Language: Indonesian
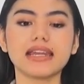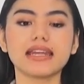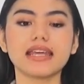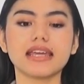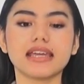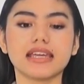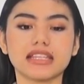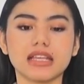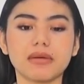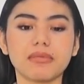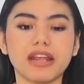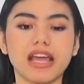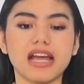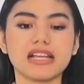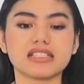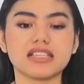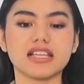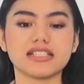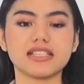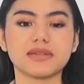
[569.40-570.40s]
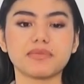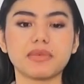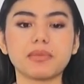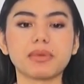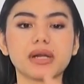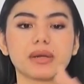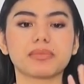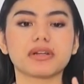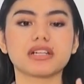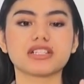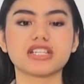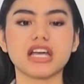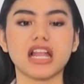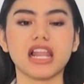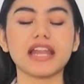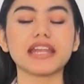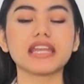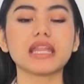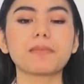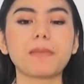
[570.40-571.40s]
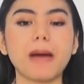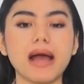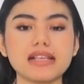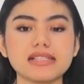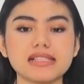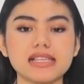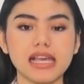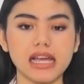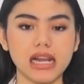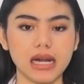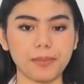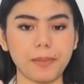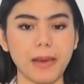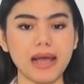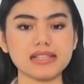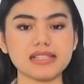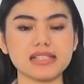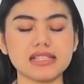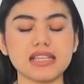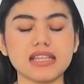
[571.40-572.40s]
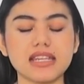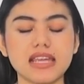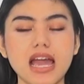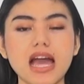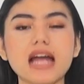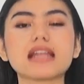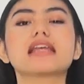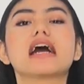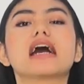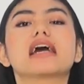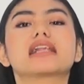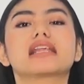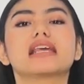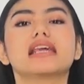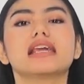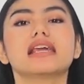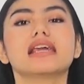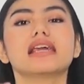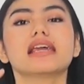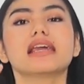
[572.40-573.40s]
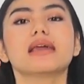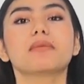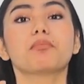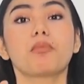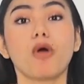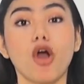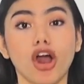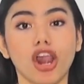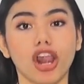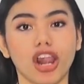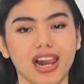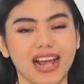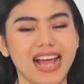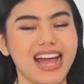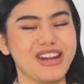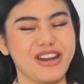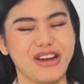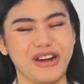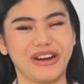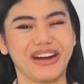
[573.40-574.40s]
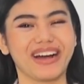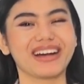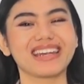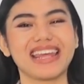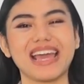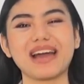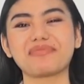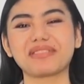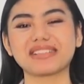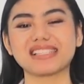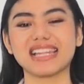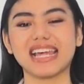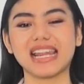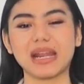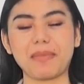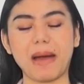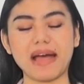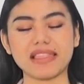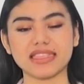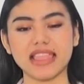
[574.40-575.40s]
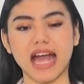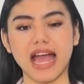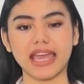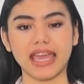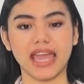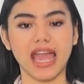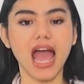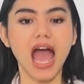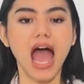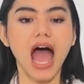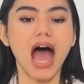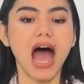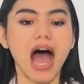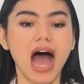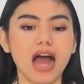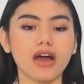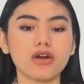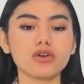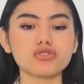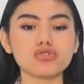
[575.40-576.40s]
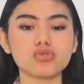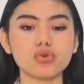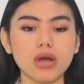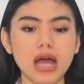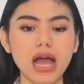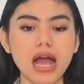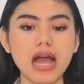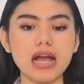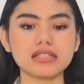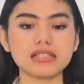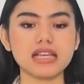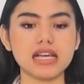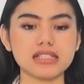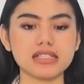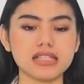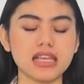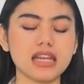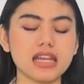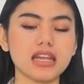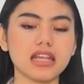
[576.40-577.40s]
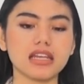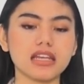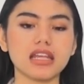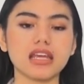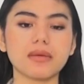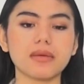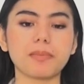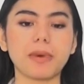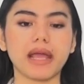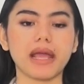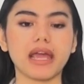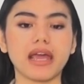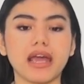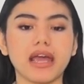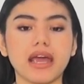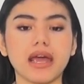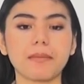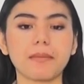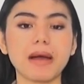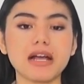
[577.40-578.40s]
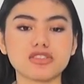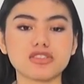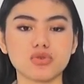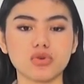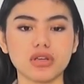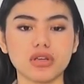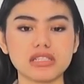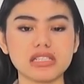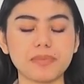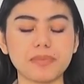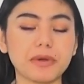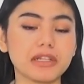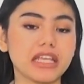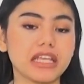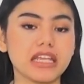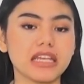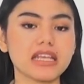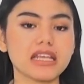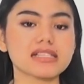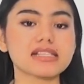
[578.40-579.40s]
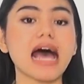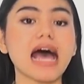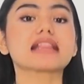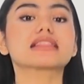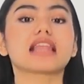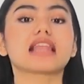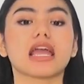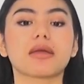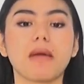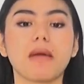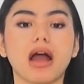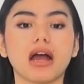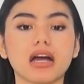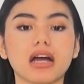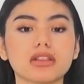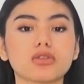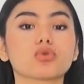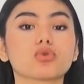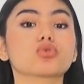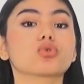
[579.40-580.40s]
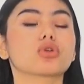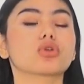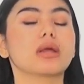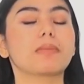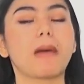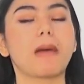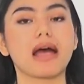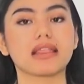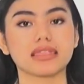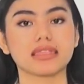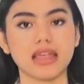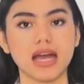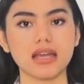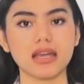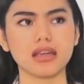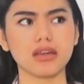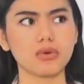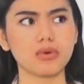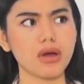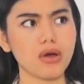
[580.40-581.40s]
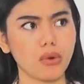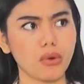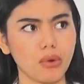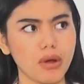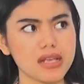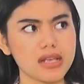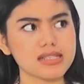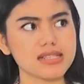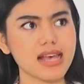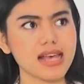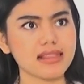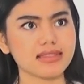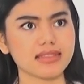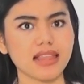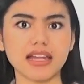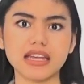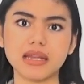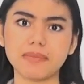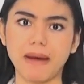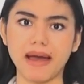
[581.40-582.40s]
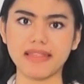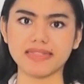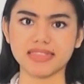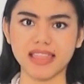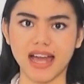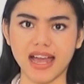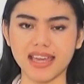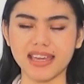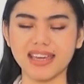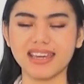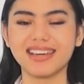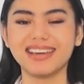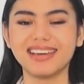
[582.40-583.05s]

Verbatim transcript: ini kita melihat Justin Bieber berjalan di pasir. Pasti dia dari mall, enggak dong, dia pasti dari pantai. Aku suka Justin ini pakai baju seperti ini, santai banget untuk di pantai. Wow, santai di pantai.